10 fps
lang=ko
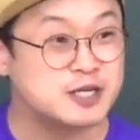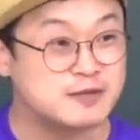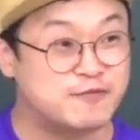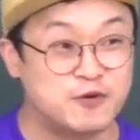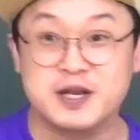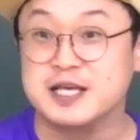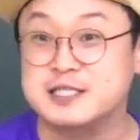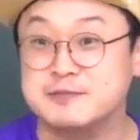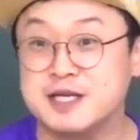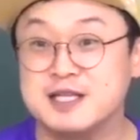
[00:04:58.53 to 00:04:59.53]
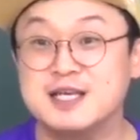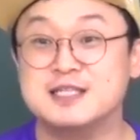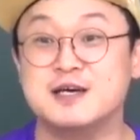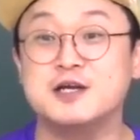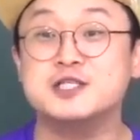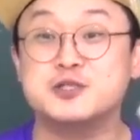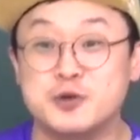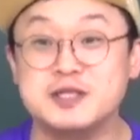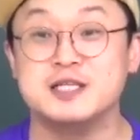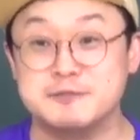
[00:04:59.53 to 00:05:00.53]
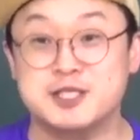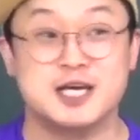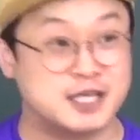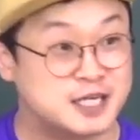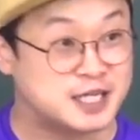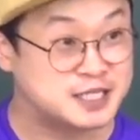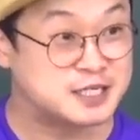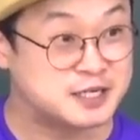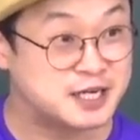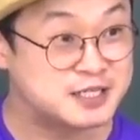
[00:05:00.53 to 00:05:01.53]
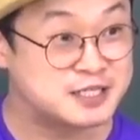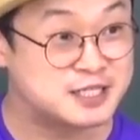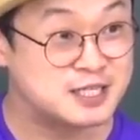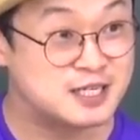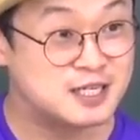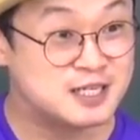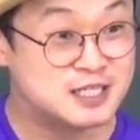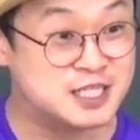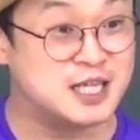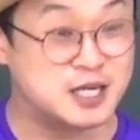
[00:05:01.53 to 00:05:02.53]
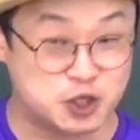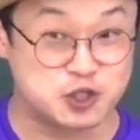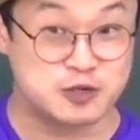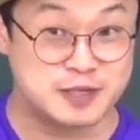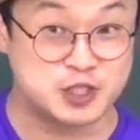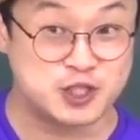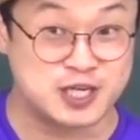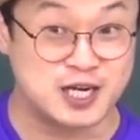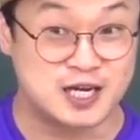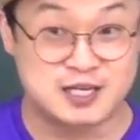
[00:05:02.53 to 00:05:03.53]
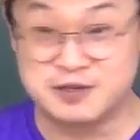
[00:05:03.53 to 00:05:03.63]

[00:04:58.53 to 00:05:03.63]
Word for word: 뭐겠어? falling 했으면 떨어지고 있는 잎사귀 이렇게 됐을 거라는 거지. 진행에 초점을 맞추니까.